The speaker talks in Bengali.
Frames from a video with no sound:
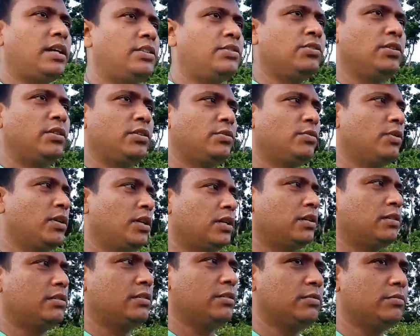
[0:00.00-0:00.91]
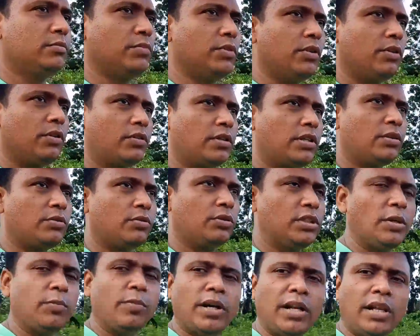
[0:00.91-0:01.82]
তার জন্য ও আর ব্লগটা
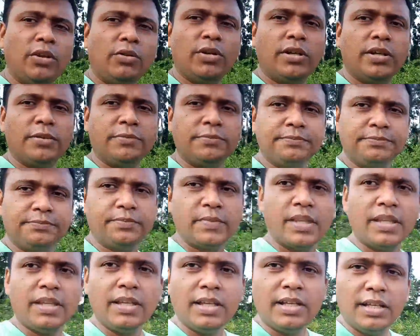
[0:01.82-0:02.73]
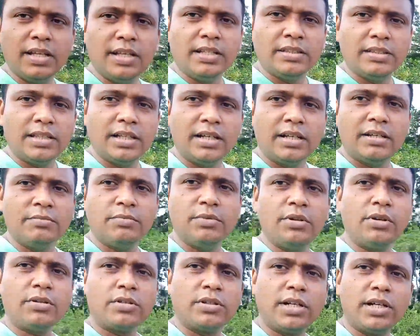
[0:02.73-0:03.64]
করতে পারলো না তা
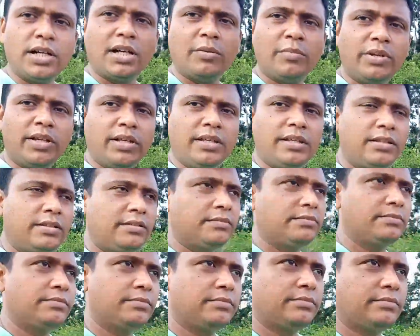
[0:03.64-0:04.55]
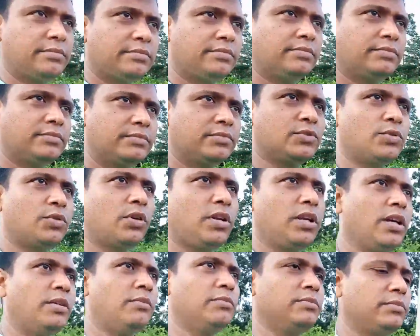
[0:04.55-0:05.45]
ব্লগটা আমি
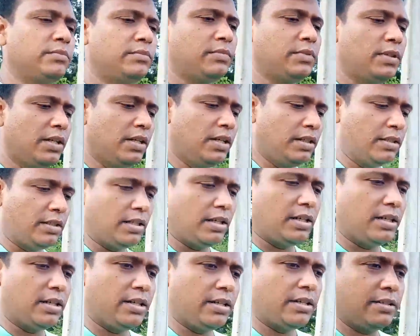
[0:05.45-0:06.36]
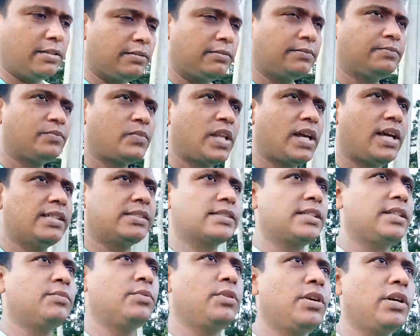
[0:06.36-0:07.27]
করলাম তা
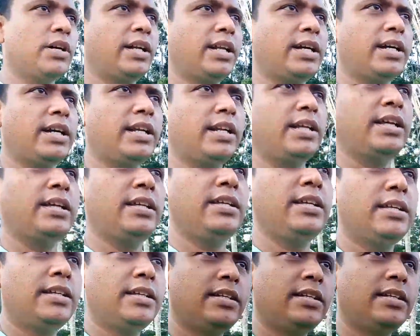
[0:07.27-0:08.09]
আজকের ব্লগের এখানেই